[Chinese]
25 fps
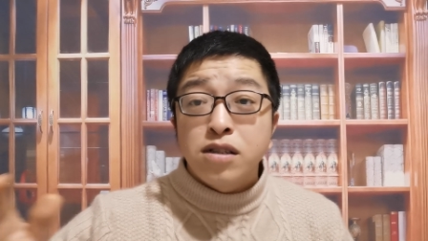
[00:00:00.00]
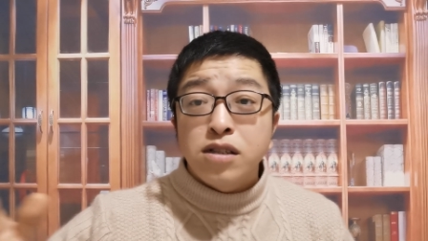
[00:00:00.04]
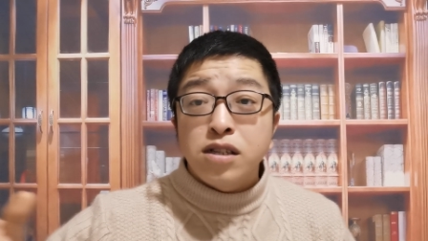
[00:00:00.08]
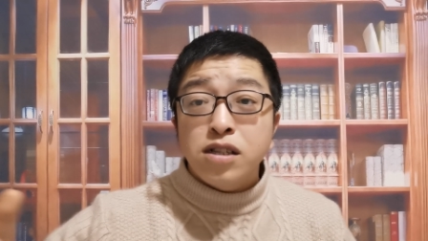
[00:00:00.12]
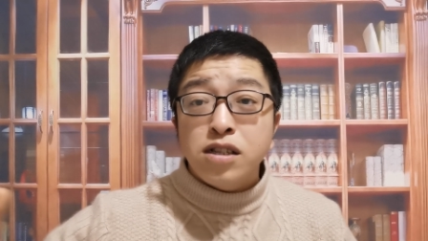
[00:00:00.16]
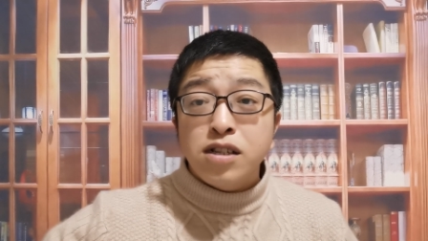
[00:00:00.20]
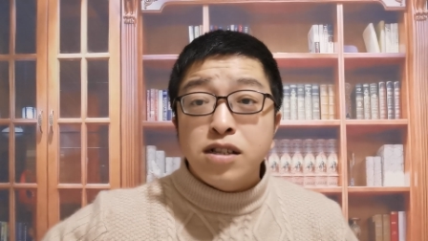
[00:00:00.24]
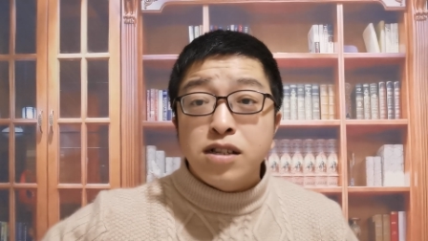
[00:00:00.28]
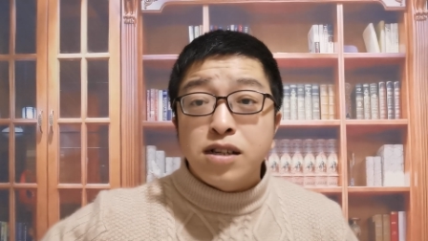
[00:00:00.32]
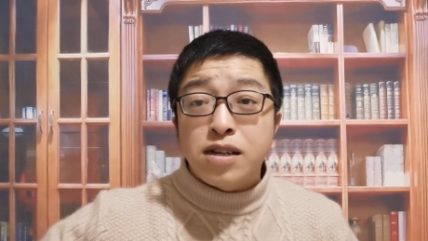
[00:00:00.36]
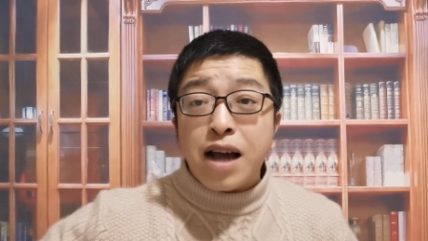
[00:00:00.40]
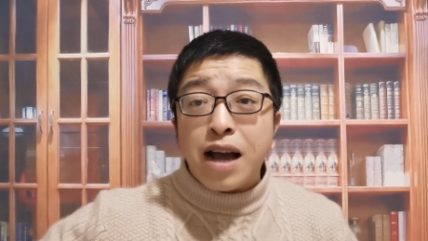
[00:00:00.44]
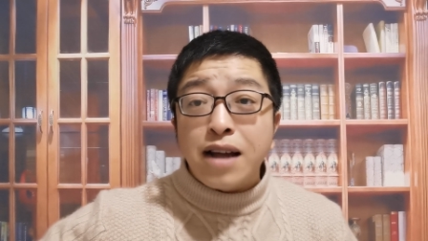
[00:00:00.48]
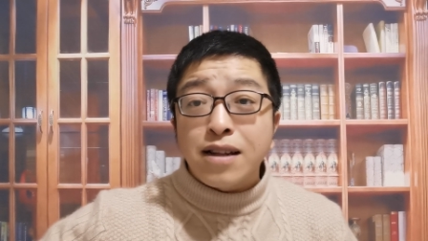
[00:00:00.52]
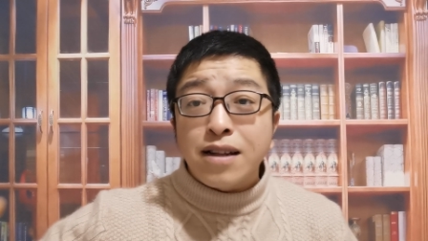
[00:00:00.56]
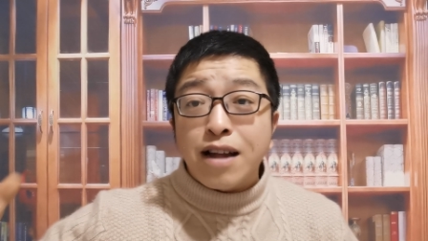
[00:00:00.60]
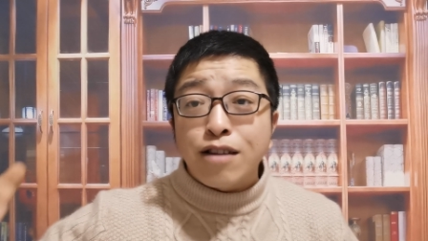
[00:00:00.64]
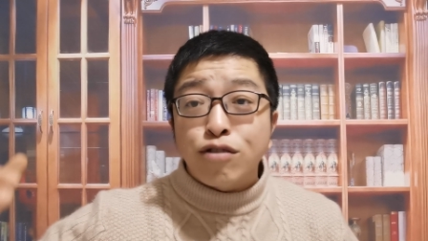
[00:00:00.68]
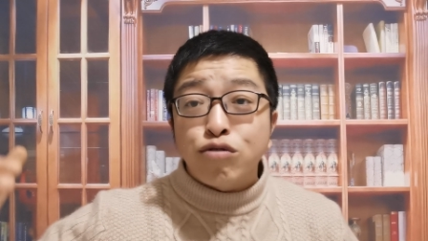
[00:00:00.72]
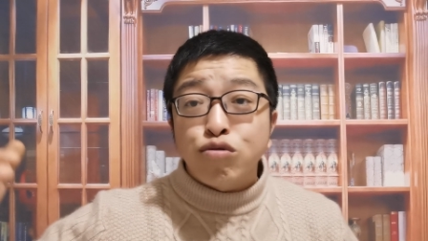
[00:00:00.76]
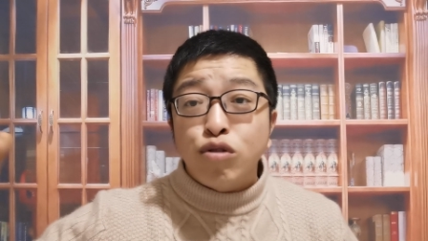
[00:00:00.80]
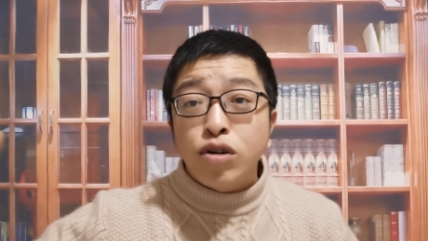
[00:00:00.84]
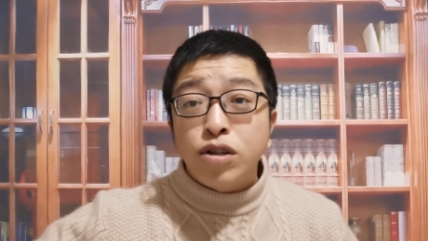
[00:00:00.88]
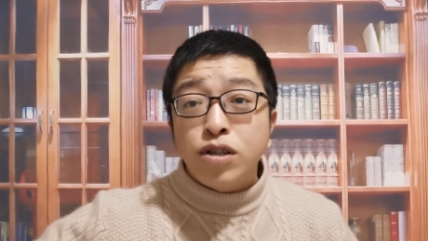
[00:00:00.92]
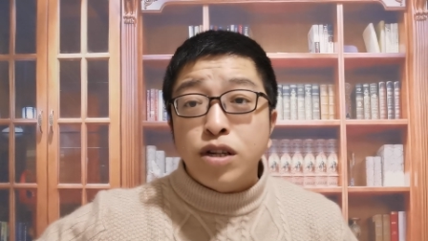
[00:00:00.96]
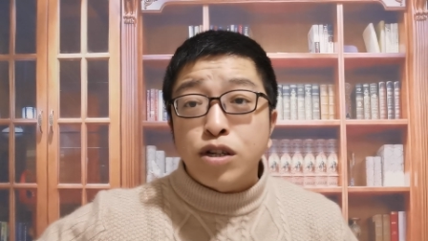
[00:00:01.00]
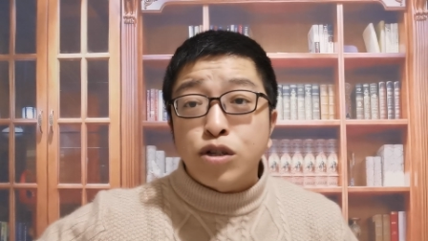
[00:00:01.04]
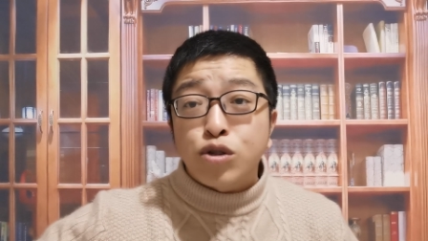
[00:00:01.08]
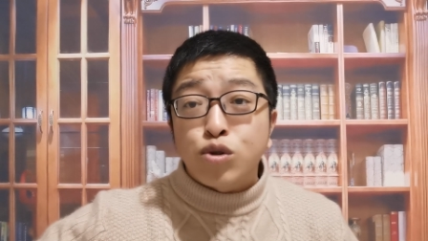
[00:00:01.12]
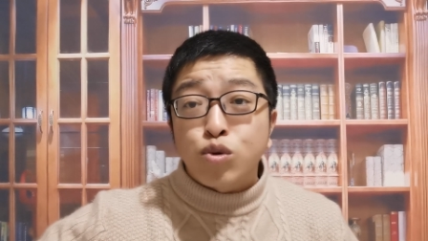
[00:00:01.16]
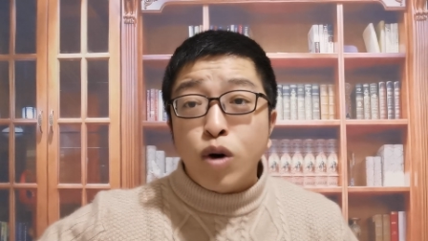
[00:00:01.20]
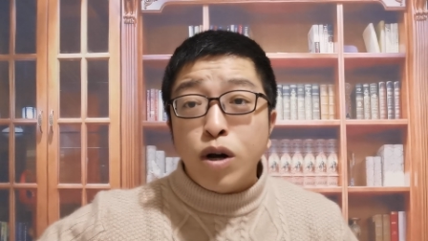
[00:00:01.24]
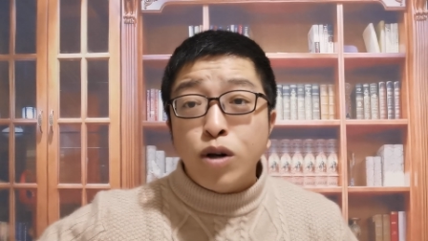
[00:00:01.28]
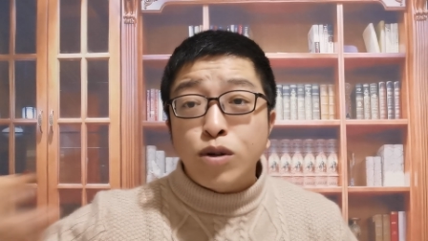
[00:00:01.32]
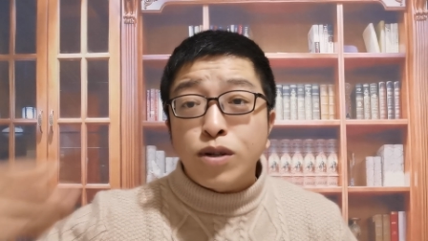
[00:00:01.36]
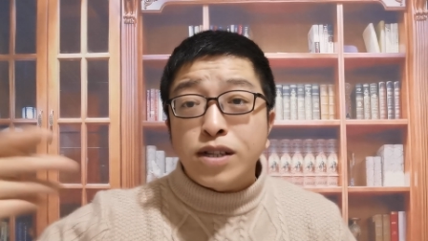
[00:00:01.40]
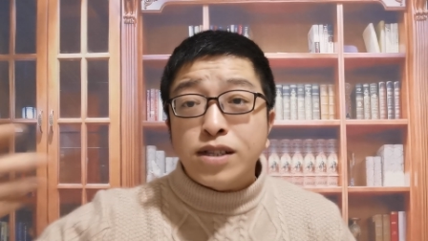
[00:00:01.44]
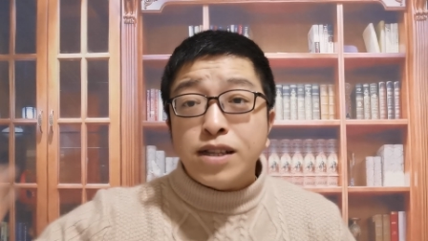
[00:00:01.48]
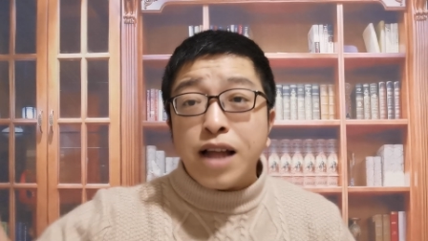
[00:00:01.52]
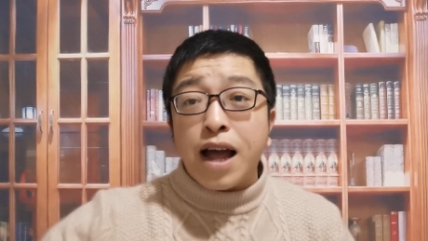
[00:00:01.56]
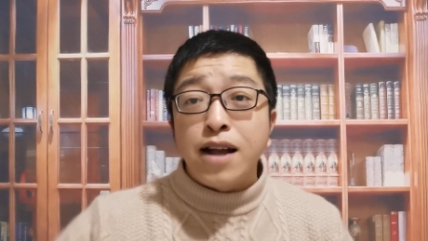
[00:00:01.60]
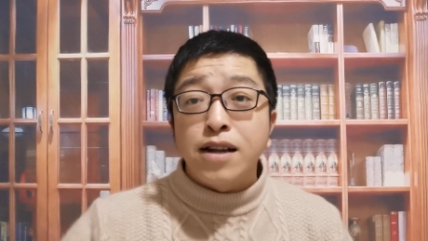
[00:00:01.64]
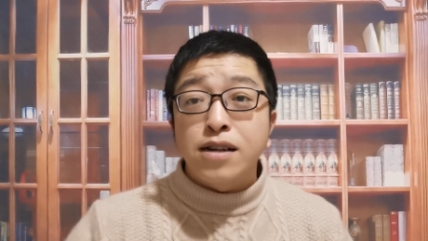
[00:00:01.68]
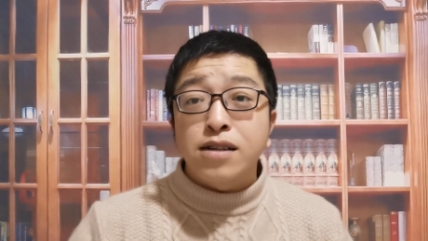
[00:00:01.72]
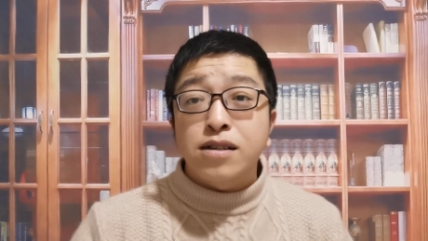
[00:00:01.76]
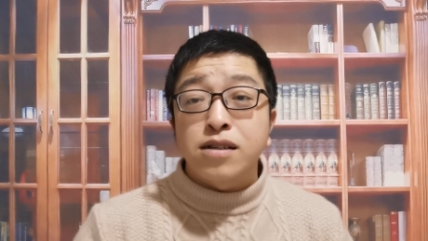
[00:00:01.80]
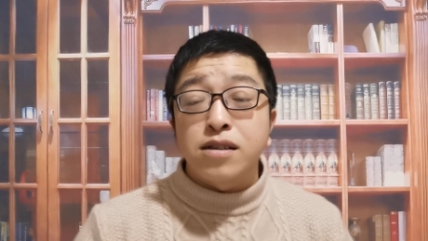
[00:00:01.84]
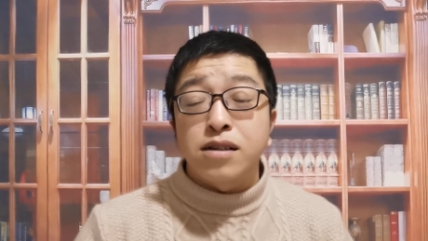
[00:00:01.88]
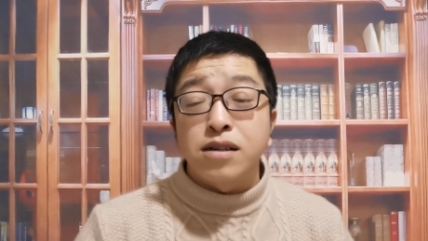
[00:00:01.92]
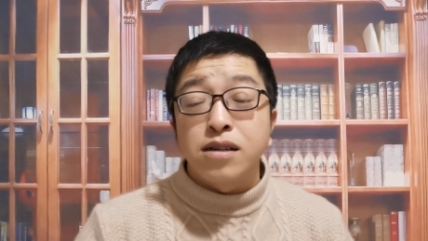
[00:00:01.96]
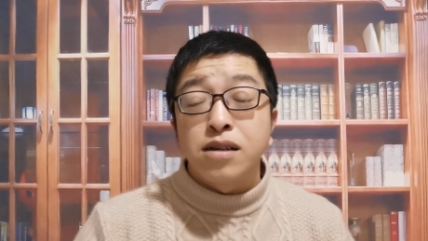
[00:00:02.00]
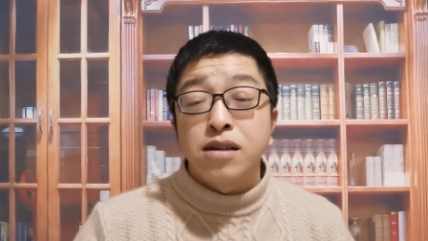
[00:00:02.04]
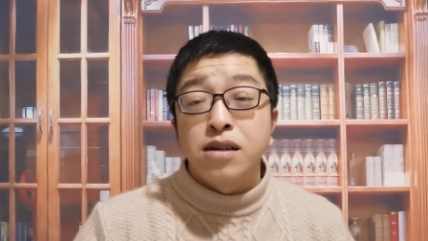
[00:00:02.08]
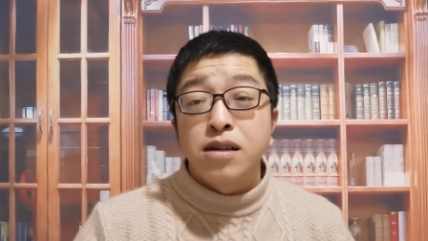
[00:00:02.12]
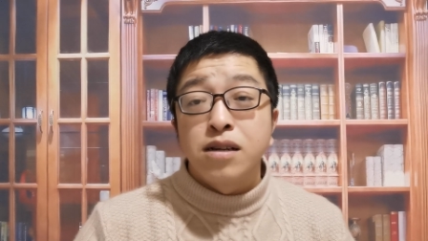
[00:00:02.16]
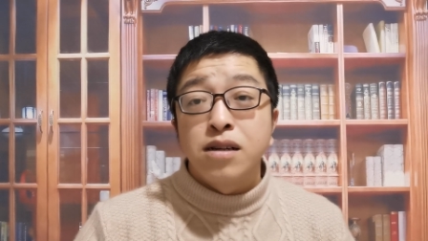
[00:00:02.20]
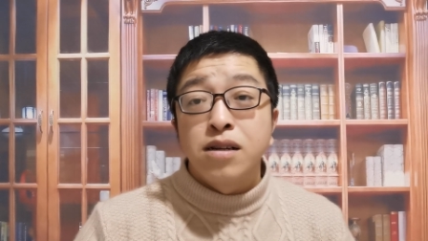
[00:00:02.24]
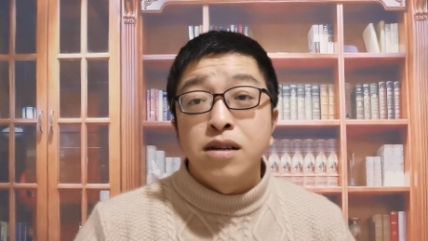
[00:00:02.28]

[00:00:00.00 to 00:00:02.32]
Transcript: 其实你看他说的所有的但是，